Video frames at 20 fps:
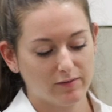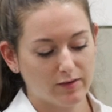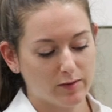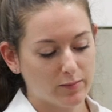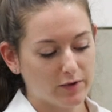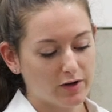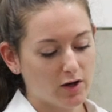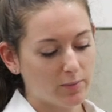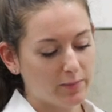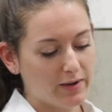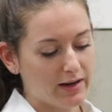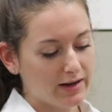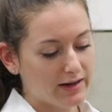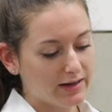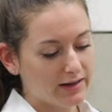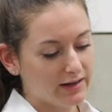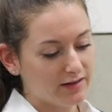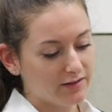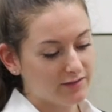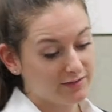wenn man
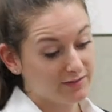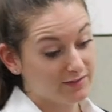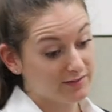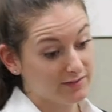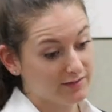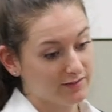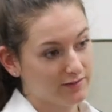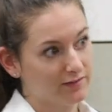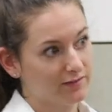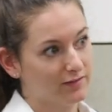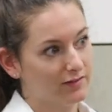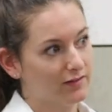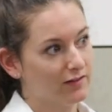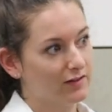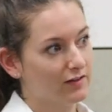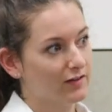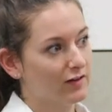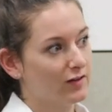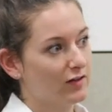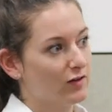abhängig ist.
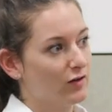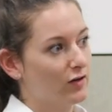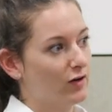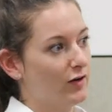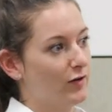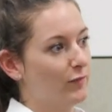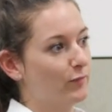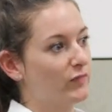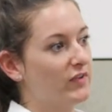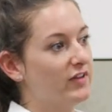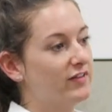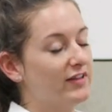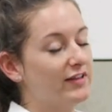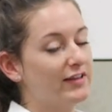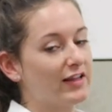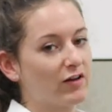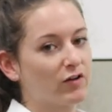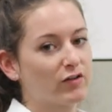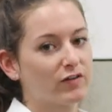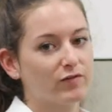Ähm, die
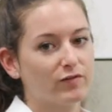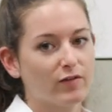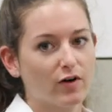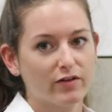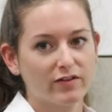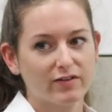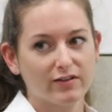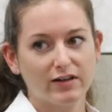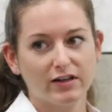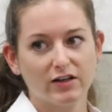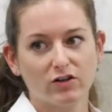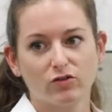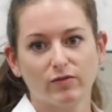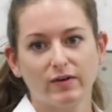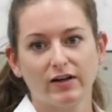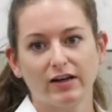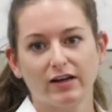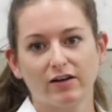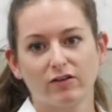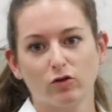sind auch wahnsinnig
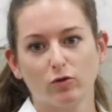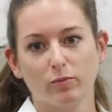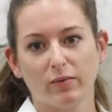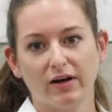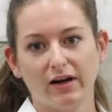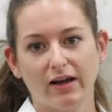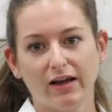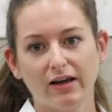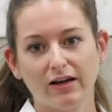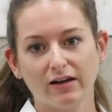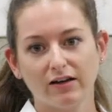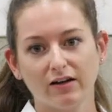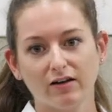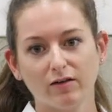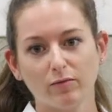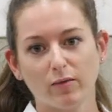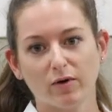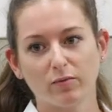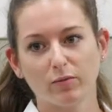schwierig zu berechnen.